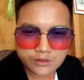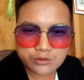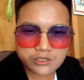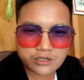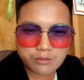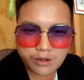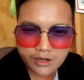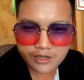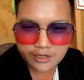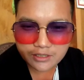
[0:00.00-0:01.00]
cũng chỉ nó
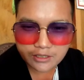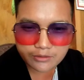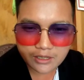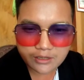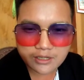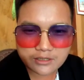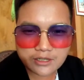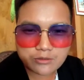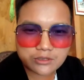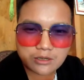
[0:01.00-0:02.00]
mò lại nè thằng ta nè
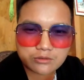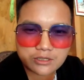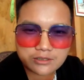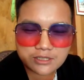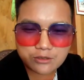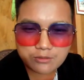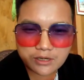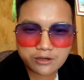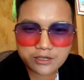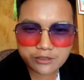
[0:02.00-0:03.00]
nên của tao lúc tới chơi của
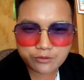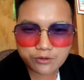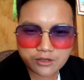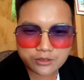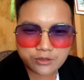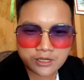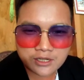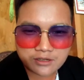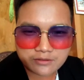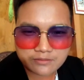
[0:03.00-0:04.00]
mình nó lên cho của cả tua
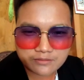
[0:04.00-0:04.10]
nè